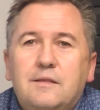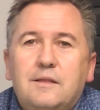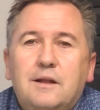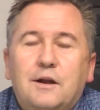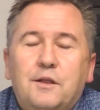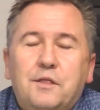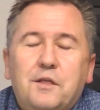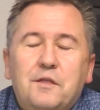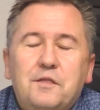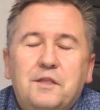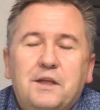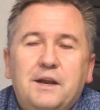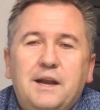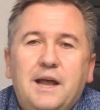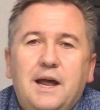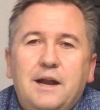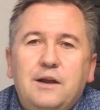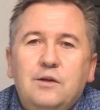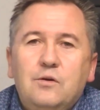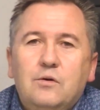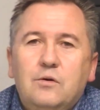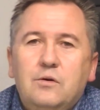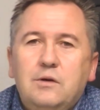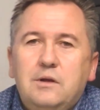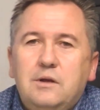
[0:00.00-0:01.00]

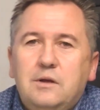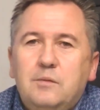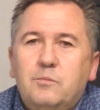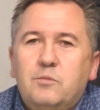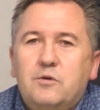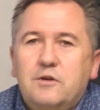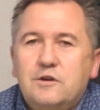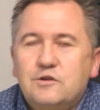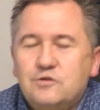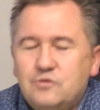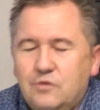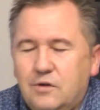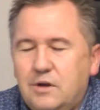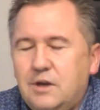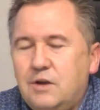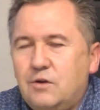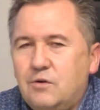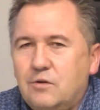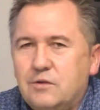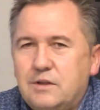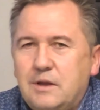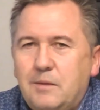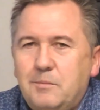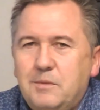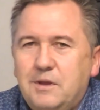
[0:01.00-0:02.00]
centenario y por eso
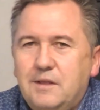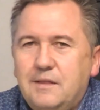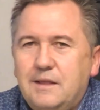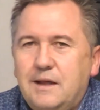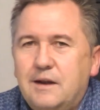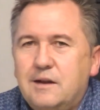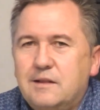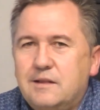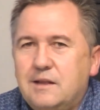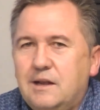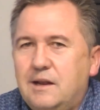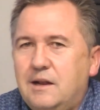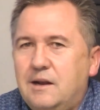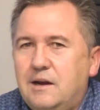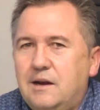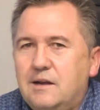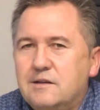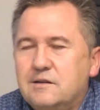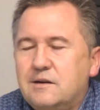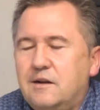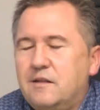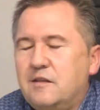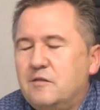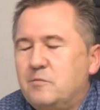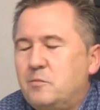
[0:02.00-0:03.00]
quiero también darte las
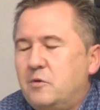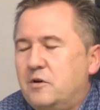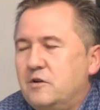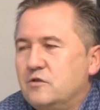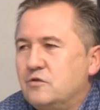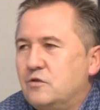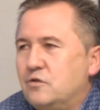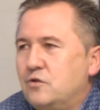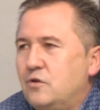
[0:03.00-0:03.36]
gracias por eso,